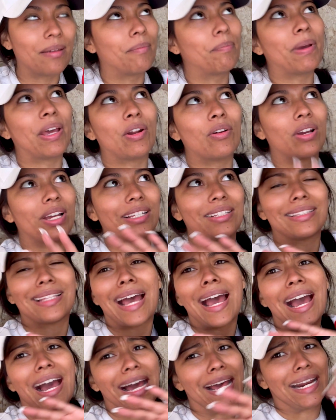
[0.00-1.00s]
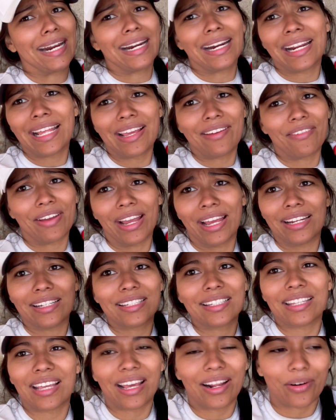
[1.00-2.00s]
pero que está arriba en el
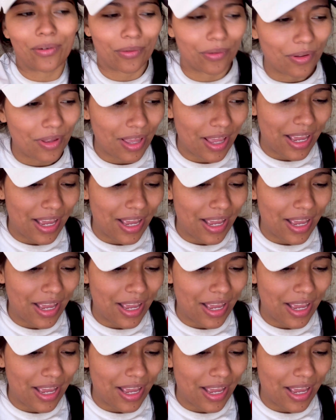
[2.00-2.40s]
cerro.